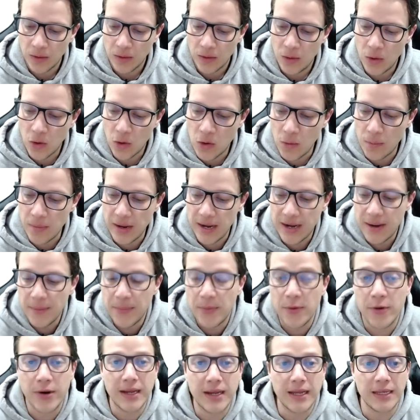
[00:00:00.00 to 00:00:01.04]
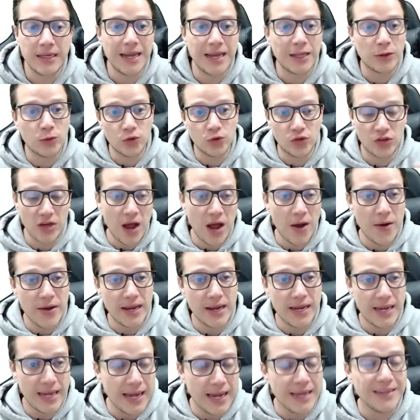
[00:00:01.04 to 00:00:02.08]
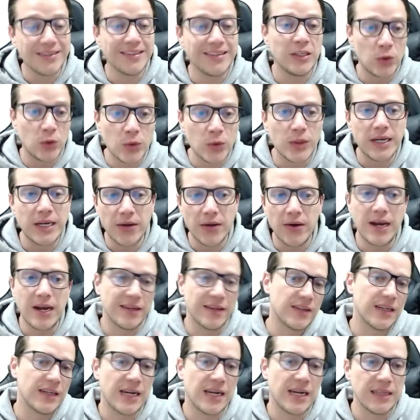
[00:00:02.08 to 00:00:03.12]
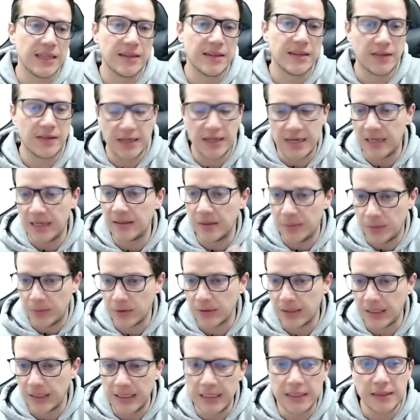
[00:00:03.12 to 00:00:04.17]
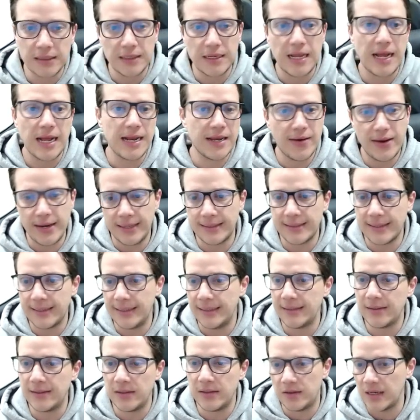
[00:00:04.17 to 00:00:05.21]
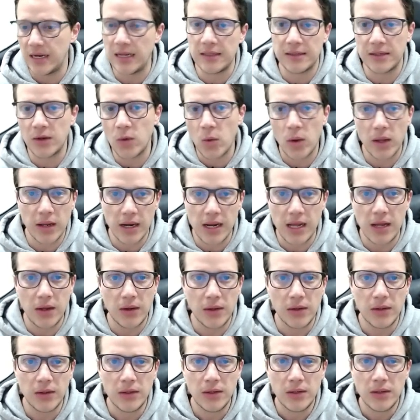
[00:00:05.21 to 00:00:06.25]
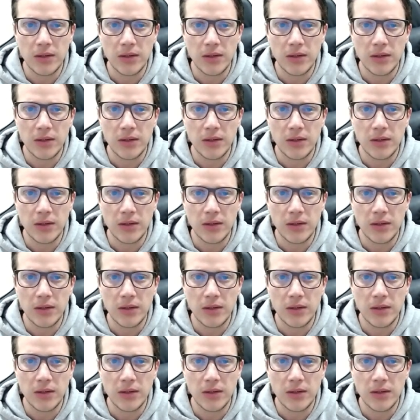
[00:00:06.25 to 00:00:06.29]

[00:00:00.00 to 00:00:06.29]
Nos conviene porque ya tú sabes que si tú derivas la secante, secante por tangente, y la deriva de la tangente, secante cuadrado.